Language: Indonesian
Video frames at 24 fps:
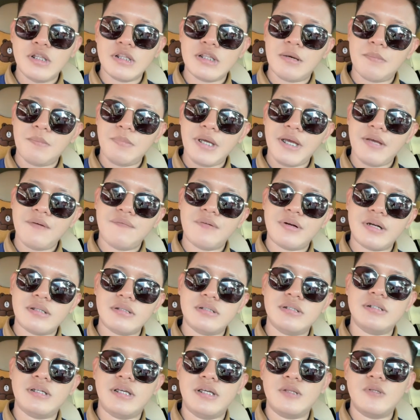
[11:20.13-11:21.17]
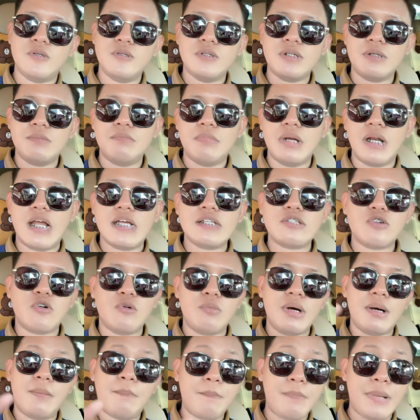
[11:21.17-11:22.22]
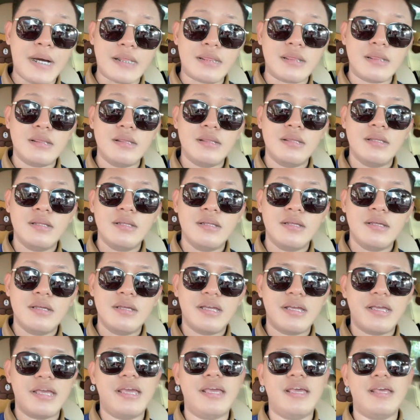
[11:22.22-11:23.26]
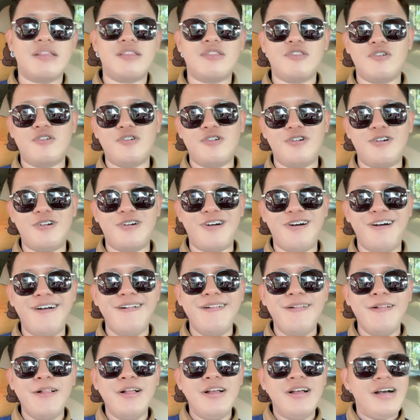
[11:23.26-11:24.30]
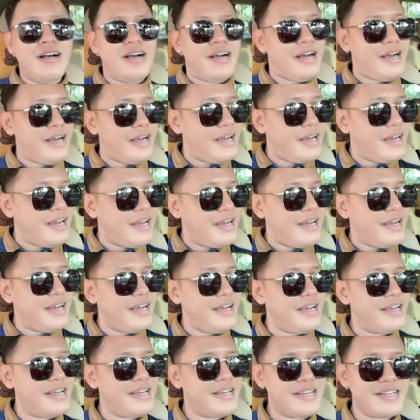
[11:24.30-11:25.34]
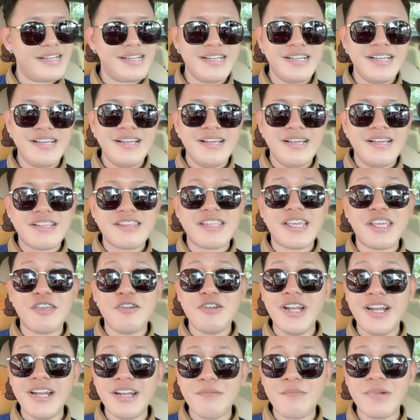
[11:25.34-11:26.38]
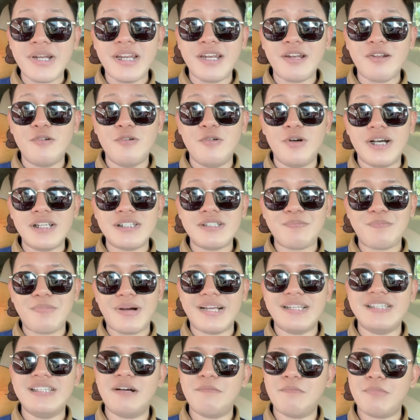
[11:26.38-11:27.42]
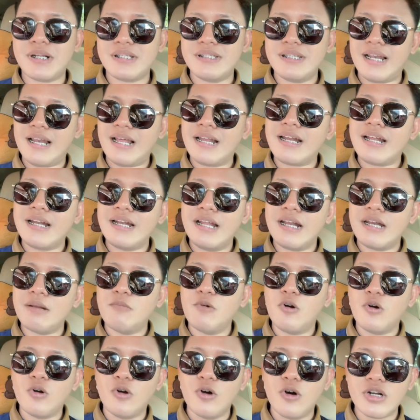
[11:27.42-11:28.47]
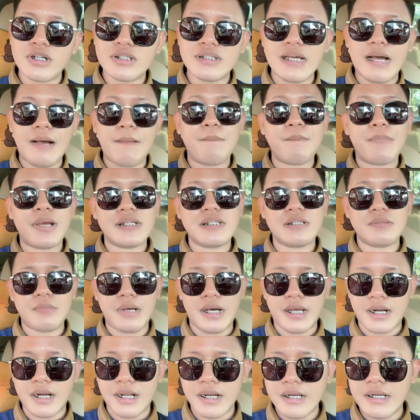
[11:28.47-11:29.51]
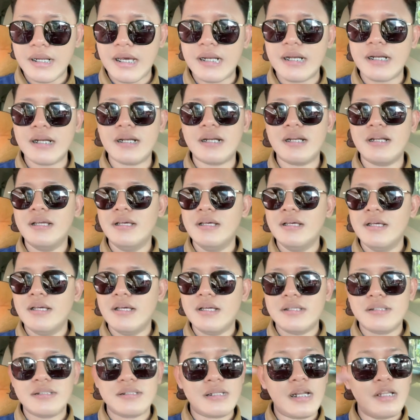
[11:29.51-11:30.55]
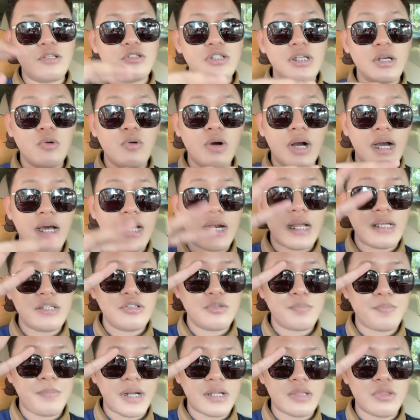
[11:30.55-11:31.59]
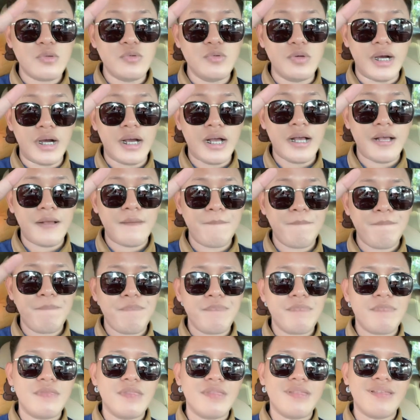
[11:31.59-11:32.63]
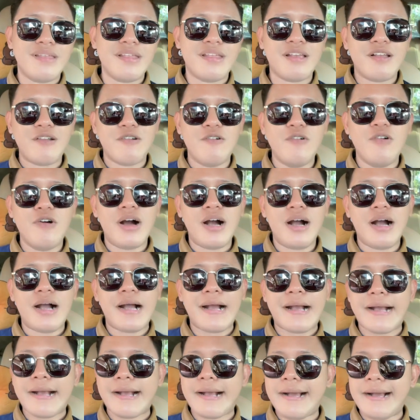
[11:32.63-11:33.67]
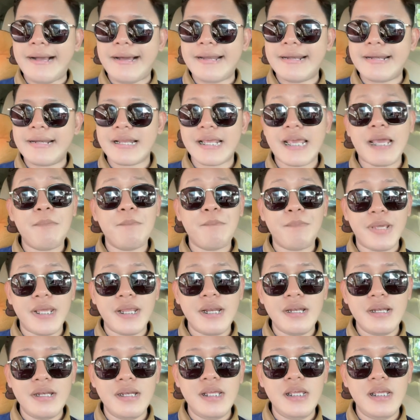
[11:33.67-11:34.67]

tapi average-nya itu 16,4 gitu ah Thank you udah nemenin gue sepanjang perjalanan dari Bogor sampai Semarang dan selanjutnya gue akan lanjut part 2. Gue akan camping